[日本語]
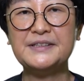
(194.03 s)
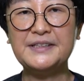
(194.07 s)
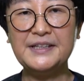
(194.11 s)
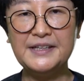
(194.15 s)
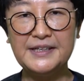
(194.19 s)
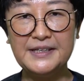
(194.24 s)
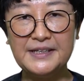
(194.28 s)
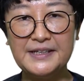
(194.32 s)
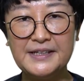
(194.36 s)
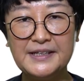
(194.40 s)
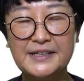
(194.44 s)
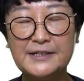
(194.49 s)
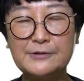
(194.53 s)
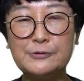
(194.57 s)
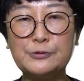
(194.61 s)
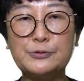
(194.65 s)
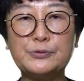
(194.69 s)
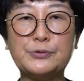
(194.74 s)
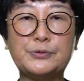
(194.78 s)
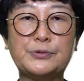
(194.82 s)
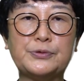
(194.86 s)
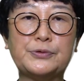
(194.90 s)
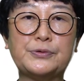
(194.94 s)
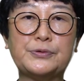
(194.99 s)
で、えっ
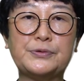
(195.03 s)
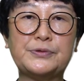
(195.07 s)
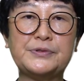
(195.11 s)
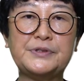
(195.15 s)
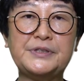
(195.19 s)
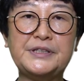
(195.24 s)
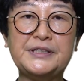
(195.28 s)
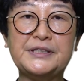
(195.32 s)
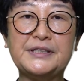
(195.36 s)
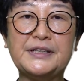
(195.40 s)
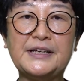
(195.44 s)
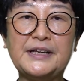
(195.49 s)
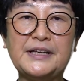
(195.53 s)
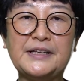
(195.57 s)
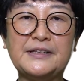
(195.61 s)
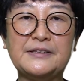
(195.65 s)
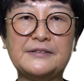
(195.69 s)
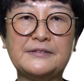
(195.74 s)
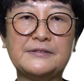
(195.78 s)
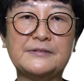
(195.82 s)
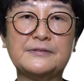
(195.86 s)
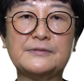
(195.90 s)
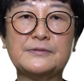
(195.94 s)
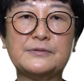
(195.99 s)
と、人
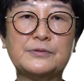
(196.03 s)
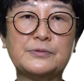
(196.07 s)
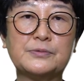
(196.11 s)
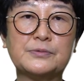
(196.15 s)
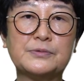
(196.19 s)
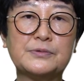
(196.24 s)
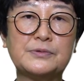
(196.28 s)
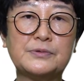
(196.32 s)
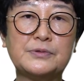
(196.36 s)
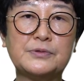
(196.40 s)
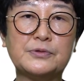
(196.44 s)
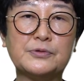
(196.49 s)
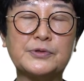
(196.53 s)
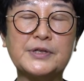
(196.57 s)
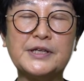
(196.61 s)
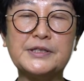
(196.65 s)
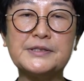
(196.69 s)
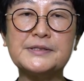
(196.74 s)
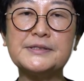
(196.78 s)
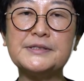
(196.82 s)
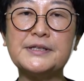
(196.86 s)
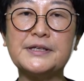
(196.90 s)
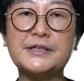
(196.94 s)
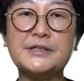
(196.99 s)
間の
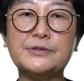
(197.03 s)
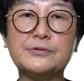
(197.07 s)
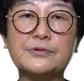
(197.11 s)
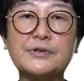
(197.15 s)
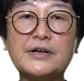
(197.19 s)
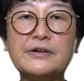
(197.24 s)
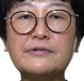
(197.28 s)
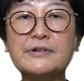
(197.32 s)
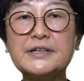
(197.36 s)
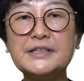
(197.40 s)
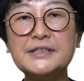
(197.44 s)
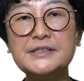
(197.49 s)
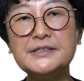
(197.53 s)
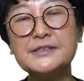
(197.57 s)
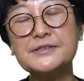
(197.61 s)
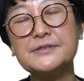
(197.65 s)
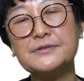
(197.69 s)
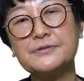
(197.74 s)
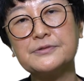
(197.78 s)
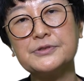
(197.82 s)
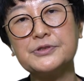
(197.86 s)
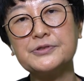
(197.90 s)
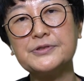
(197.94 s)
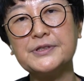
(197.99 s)
血液の代わりに
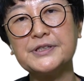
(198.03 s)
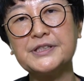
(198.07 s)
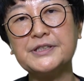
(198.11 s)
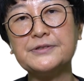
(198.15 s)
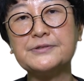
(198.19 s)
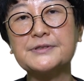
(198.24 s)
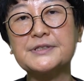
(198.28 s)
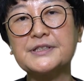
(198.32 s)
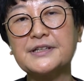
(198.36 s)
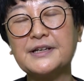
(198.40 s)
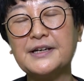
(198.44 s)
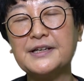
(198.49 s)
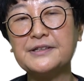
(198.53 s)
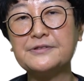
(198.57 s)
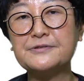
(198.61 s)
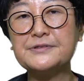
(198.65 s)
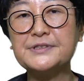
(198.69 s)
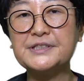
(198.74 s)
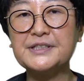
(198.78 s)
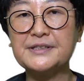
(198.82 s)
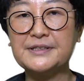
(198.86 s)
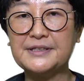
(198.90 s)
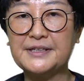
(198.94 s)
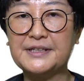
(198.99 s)
その樹液を使える
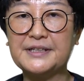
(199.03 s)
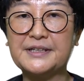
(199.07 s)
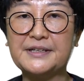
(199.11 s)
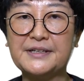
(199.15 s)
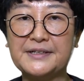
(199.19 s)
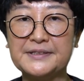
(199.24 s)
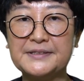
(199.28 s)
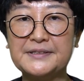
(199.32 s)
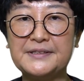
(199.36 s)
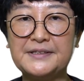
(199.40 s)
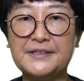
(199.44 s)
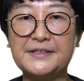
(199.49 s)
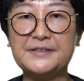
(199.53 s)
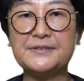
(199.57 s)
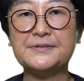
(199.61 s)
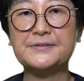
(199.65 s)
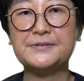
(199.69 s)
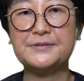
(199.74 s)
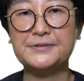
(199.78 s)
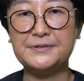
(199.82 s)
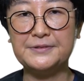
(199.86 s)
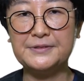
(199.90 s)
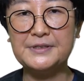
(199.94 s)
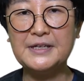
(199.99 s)
んじゃないかってい
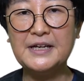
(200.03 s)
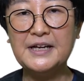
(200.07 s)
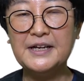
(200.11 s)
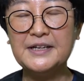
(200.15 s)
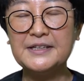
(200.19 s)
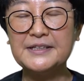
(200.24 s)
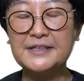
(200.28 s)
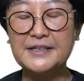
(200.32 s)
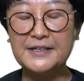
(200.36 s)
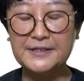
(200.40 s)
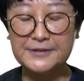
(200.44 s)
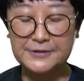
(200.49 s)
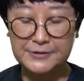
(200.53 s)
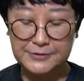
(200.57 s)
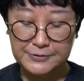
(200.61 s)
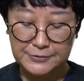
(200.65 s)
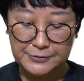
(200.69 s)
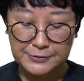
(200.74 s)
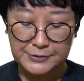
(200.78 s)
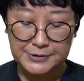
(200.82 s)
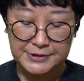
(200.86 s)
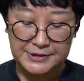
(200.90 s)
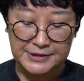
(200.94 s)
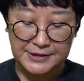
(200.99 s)
う研
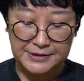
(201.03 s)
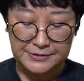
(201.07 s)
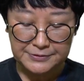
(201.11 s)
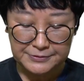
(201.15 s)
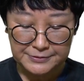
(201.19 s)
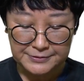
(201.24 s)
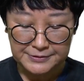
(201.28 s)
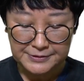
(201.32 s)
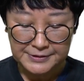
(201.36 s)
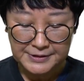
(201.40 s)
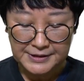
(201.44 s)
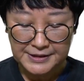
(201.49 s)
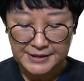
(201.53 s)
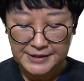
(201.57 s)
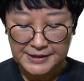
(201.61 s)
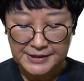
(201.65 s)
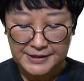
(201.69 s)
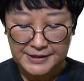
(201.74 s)
究をしてる